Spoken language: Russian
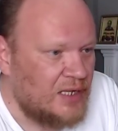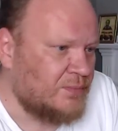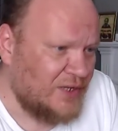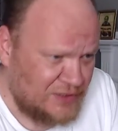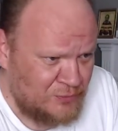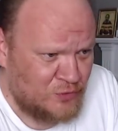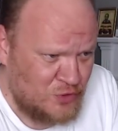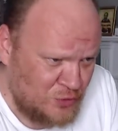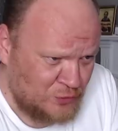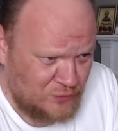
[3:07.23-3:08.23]
Поэтому к
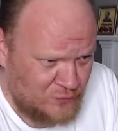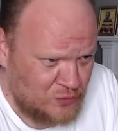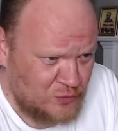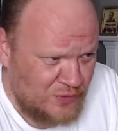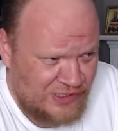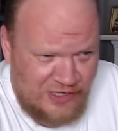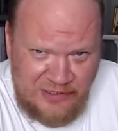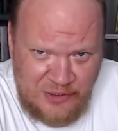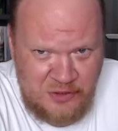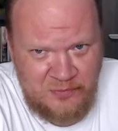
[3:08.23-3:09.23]
черту водку,
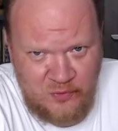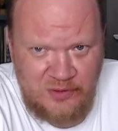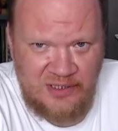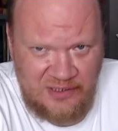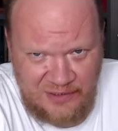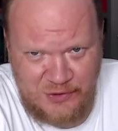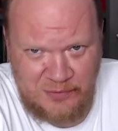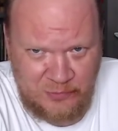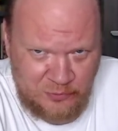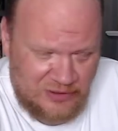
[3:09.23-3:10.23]
синь-кочмо и не о
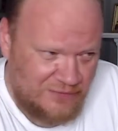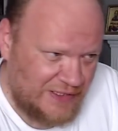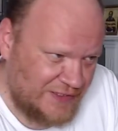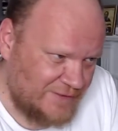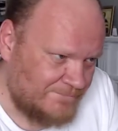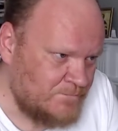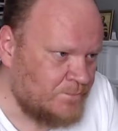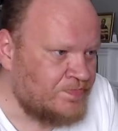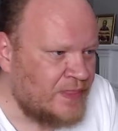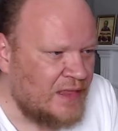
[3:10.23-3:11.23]
чем тут говорить.
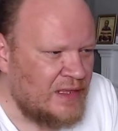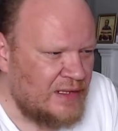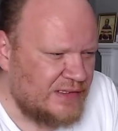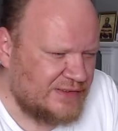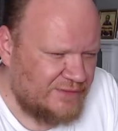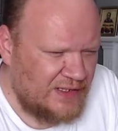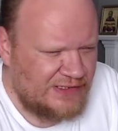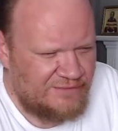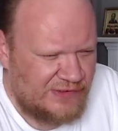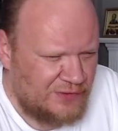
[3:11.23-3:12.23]
С
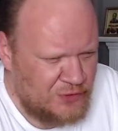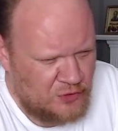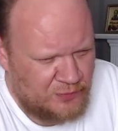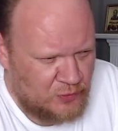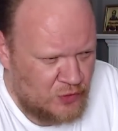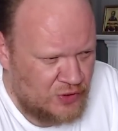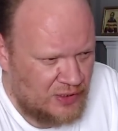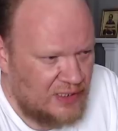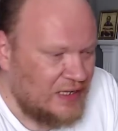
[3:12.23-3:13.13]
квасом все еще проще.